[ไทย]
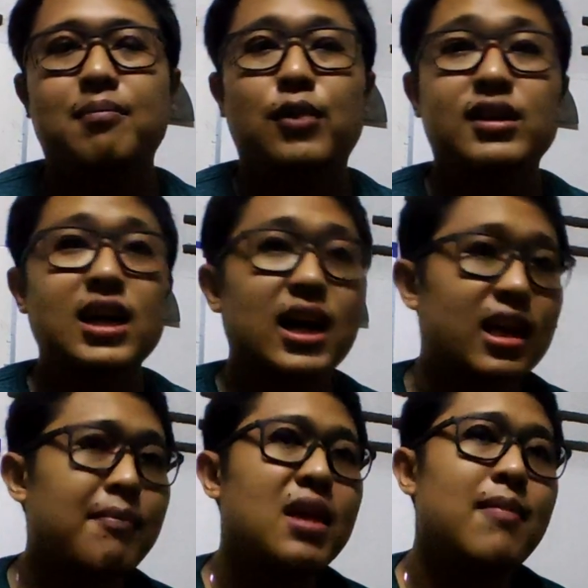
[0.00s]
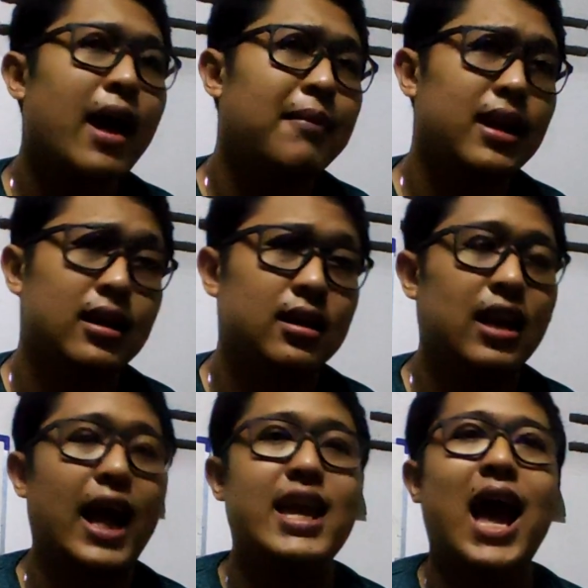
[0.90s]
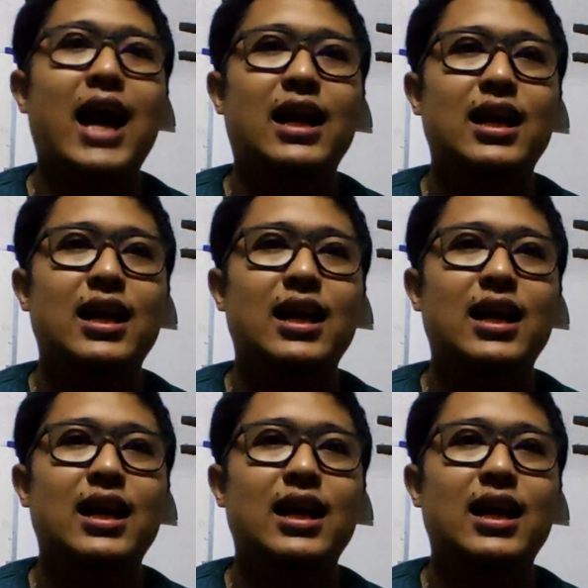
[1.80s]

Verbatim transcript: มอเตอร์ก็จะมีแบ่งเป็นหลายอย่าง